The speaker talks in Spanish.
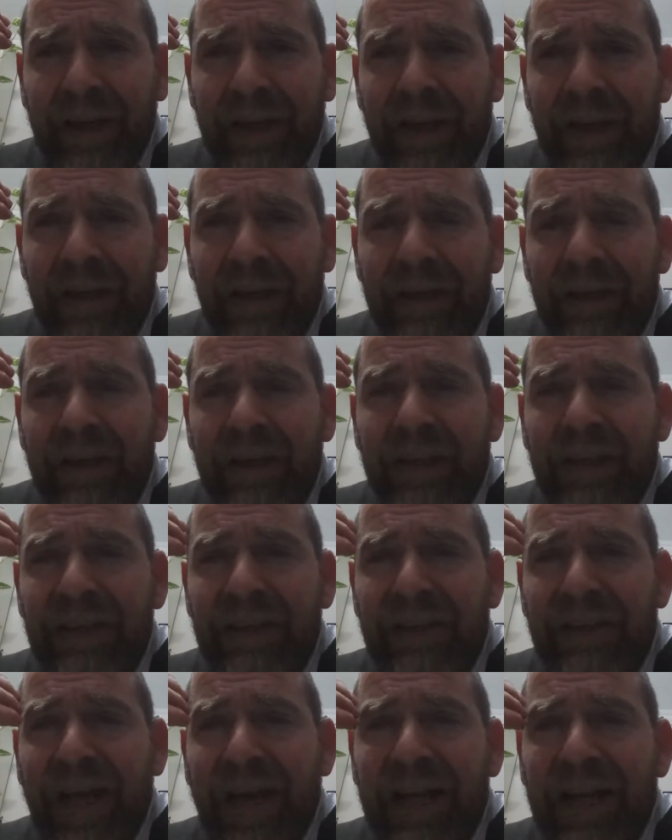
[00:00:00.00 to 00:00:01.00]
él es que
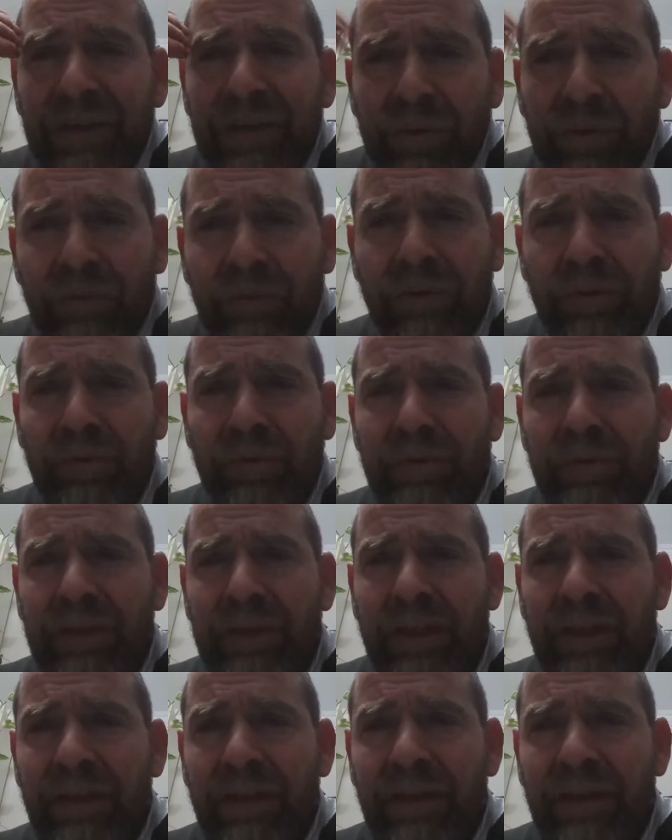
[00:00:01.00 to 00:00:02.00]
haga su
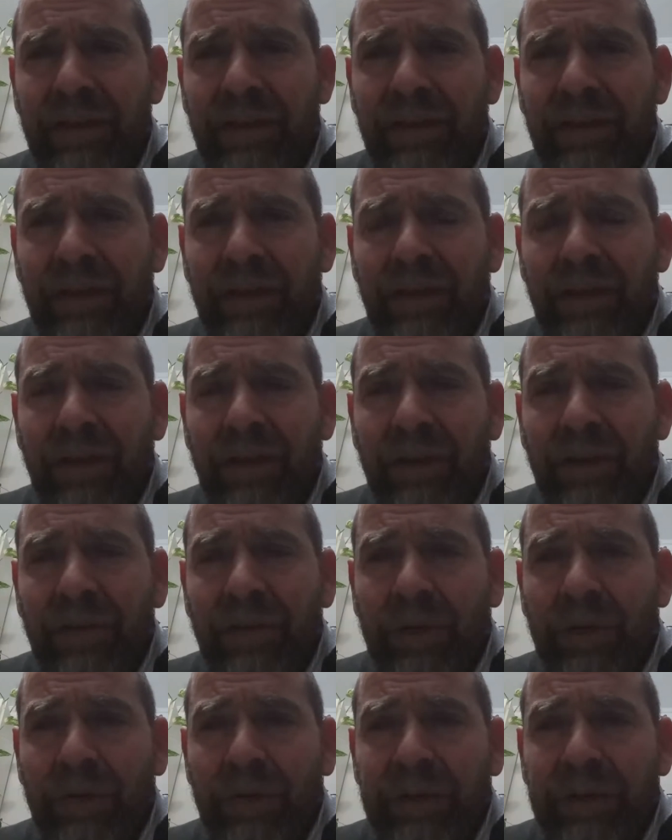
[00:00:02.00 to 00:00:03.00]
voluntad.
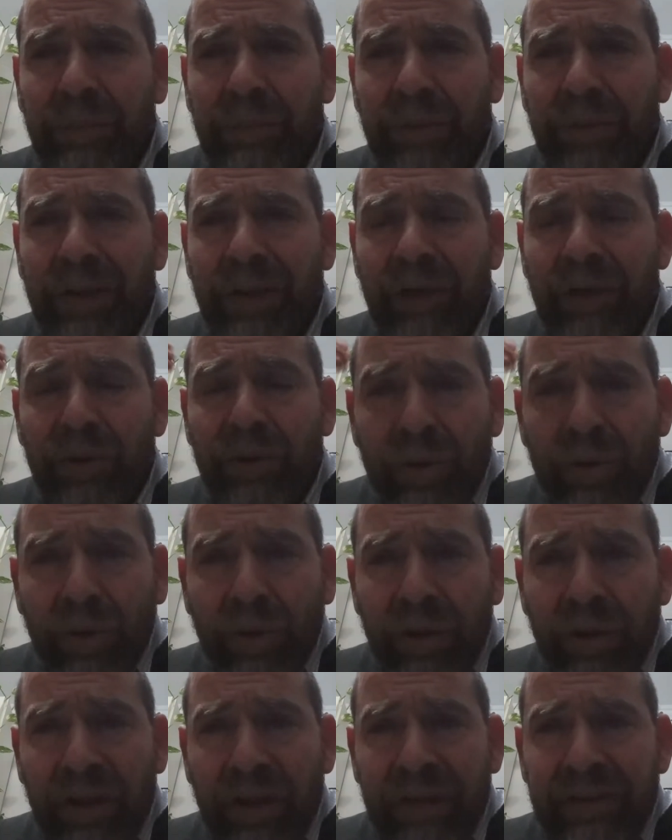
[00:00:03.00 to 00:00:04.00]
Cuando él te pide algo y tú
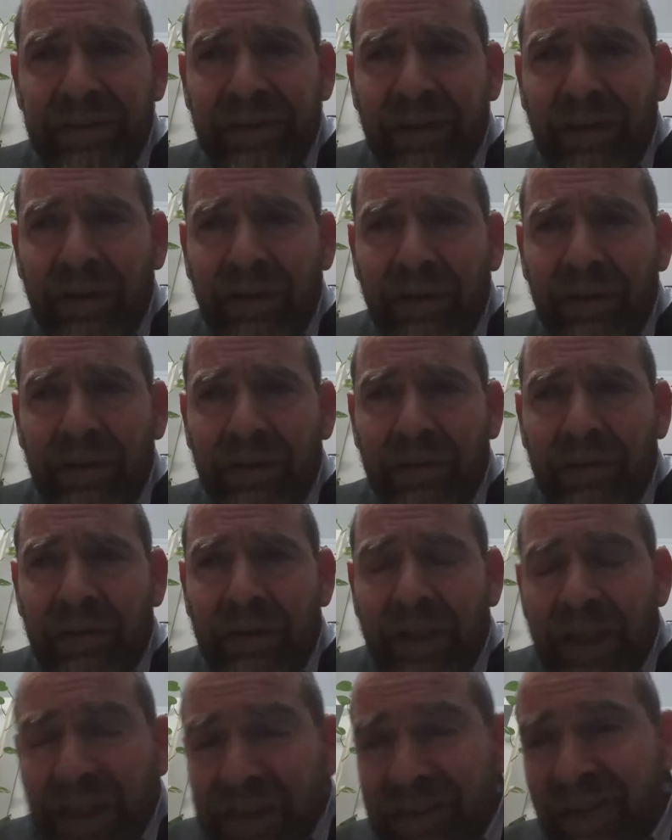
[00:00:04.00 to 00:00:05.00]
corres a hacerlo,
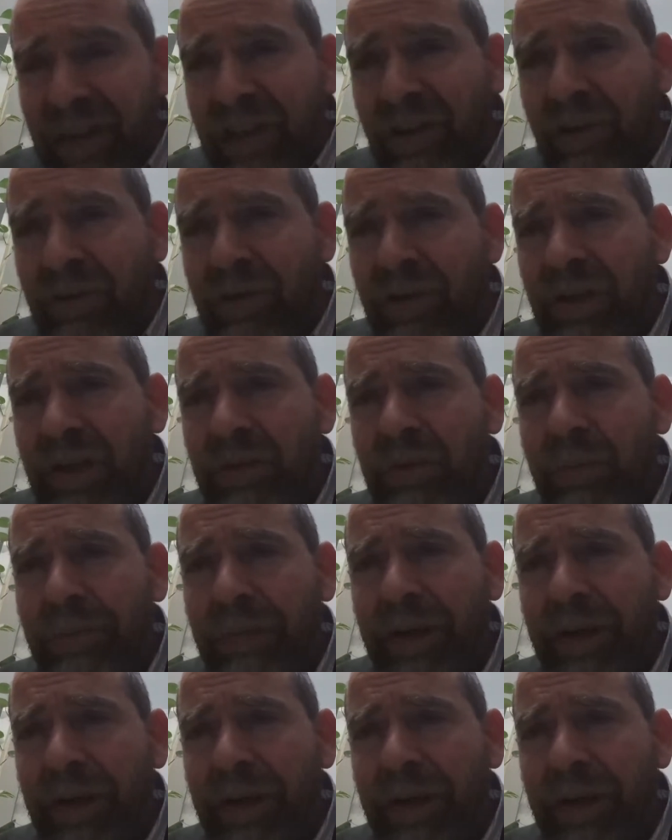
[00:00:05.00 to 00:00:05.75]
ese es el honor a tu